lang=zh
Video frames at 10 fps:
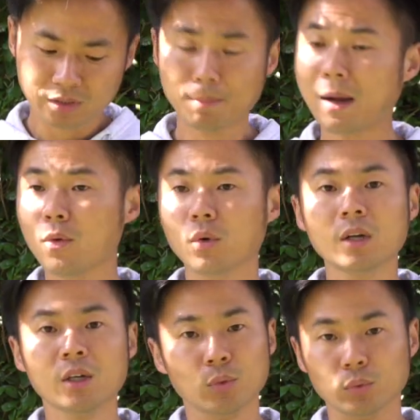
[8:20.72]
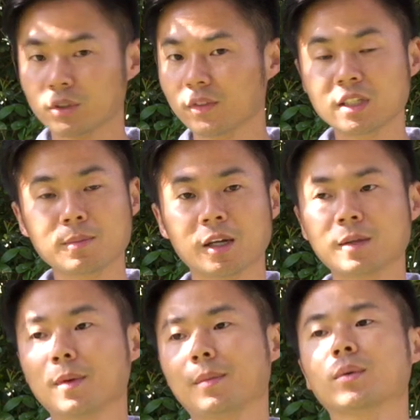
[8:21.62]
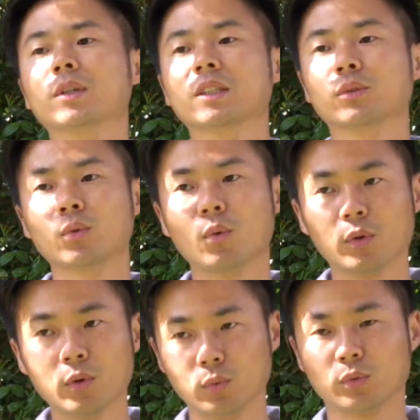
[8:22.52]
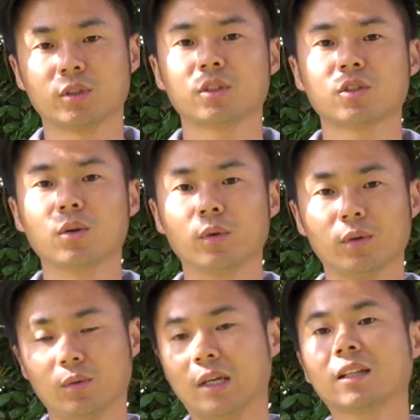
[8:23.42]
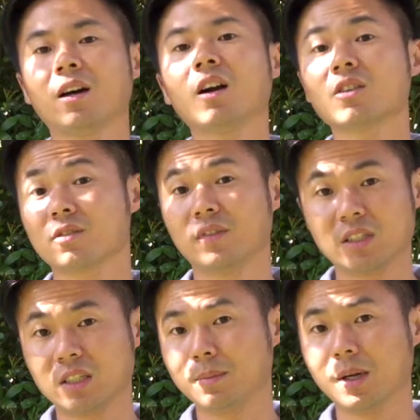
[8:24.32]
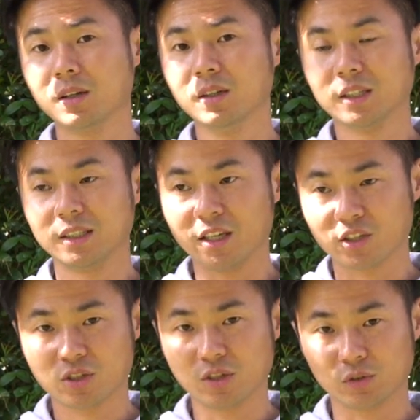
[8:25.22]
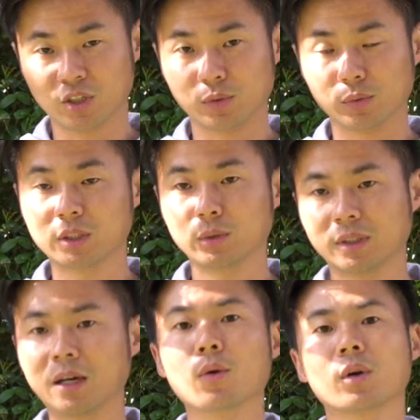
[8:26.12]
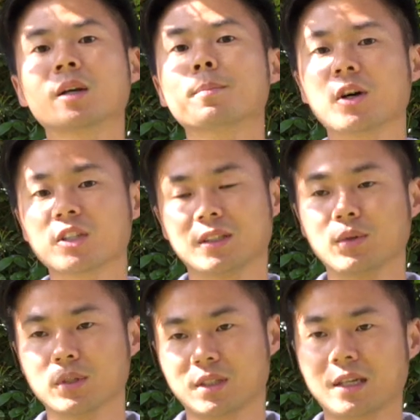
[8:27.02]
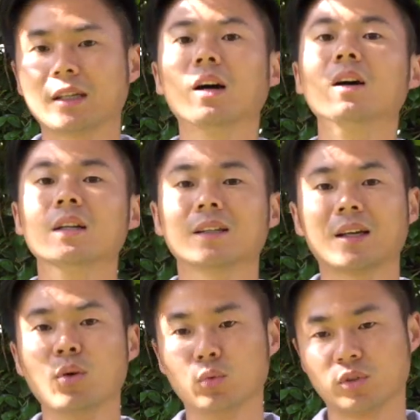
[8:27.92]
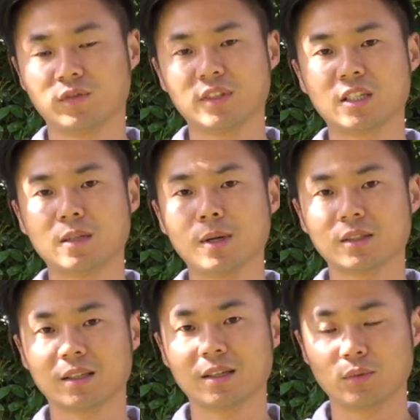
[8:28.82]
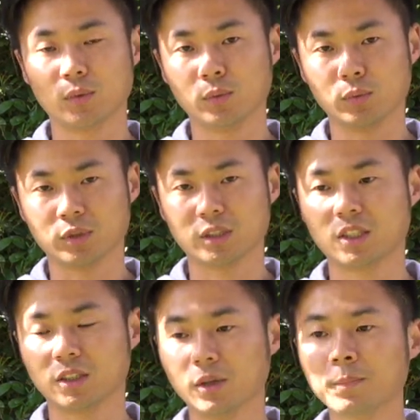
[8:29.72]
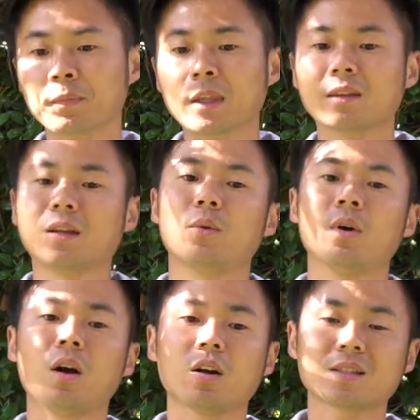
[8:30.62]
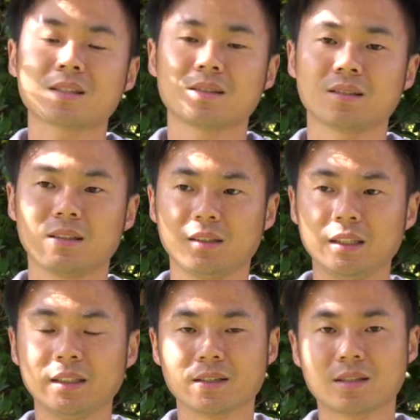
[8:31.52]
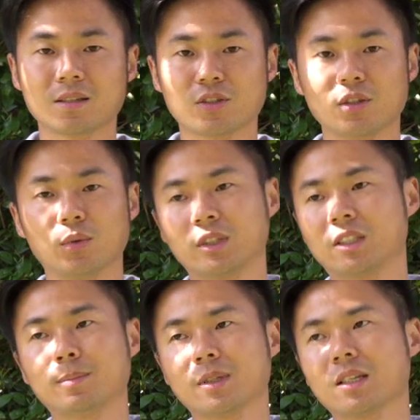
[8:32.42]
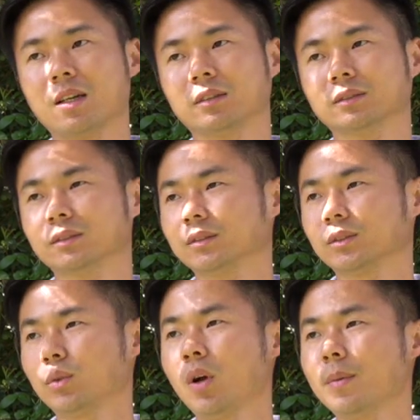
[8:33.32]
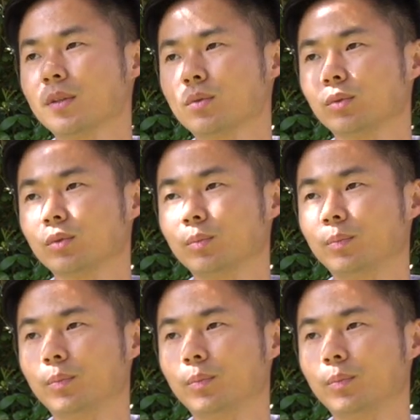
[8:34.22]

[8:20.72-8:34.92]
那八五五十分之一秒根本没问题。如果我用五十的时候，我我开到二十分之一秒也是有成功几率。当然，我更保险的我是开到大概五十分之一秒这个样子。我用五十的镜头，那我用二四一点四的时候，我基本上快门速度。